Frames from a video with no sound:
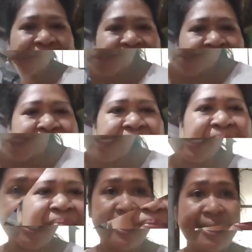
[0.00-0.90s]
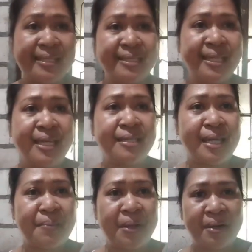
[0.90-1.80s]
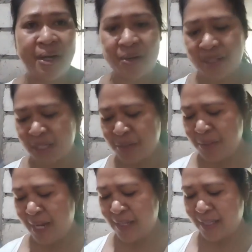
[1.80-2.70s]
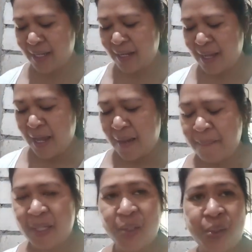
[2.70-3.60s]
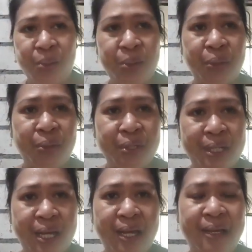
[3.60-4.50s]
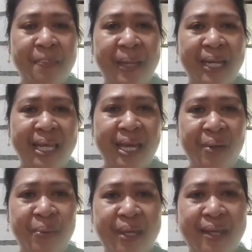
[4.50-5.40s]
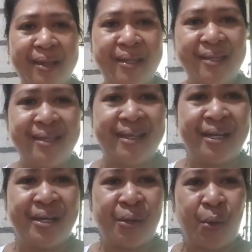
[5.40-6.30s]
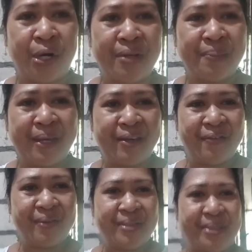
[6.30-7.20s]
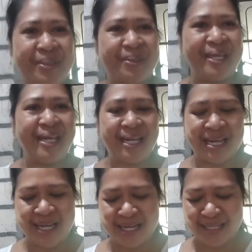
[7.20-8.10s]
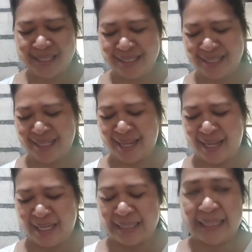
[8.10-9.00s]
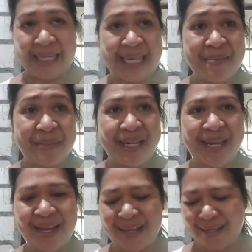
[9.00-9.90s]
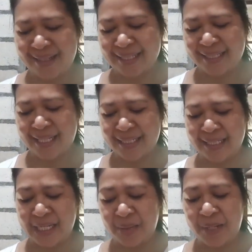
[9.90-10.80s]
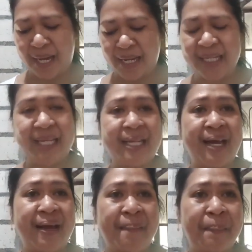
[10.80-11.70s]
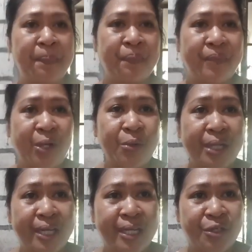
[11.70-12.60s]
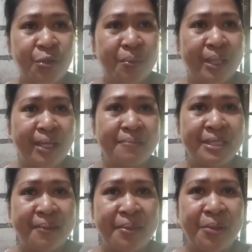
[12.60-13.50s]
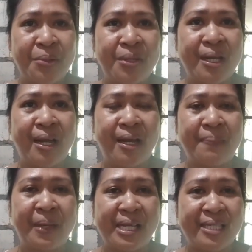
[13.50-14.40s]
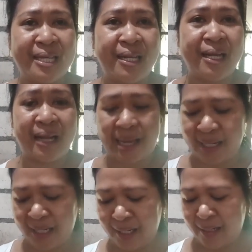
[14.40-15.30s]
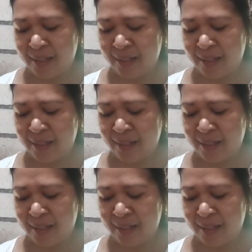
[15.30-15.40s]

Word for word: So, ayan na guys. Second time around na yung ating pagluluto ng palaya with corned beef. So, ayan na guys. Tikima na. Kasi si Lula kanina, nauna nang tumikim sabi ko na parisan ng kanin.